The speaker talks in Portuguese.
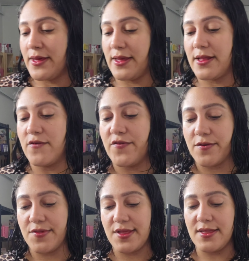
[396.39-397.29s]
Então
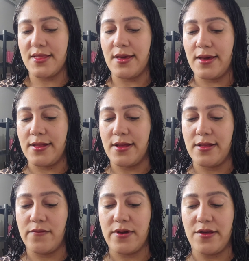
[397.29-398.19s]
foram seis
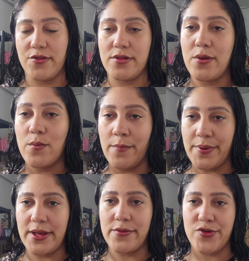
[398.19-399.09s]
renas no caso só tem uma
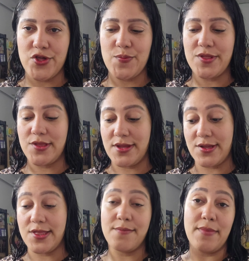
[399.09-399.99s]
preta, gente, preciso
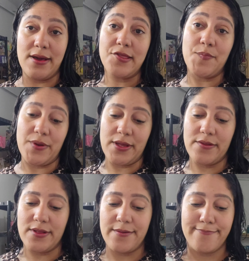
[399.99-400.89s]
trazer mais
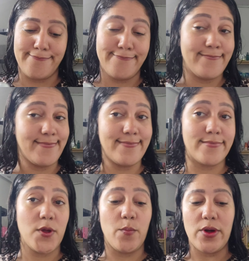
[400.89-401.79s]
preto, né?
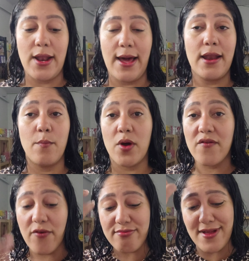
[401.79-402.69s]
Então bora lá, né?
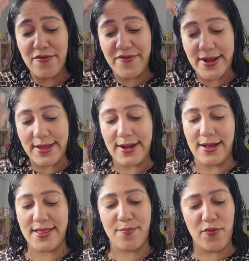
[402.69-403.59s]
bora voltar o frete
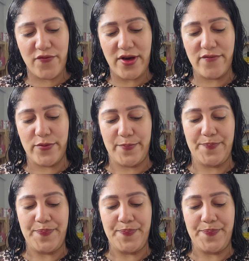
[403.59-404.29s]
grátis, por favor.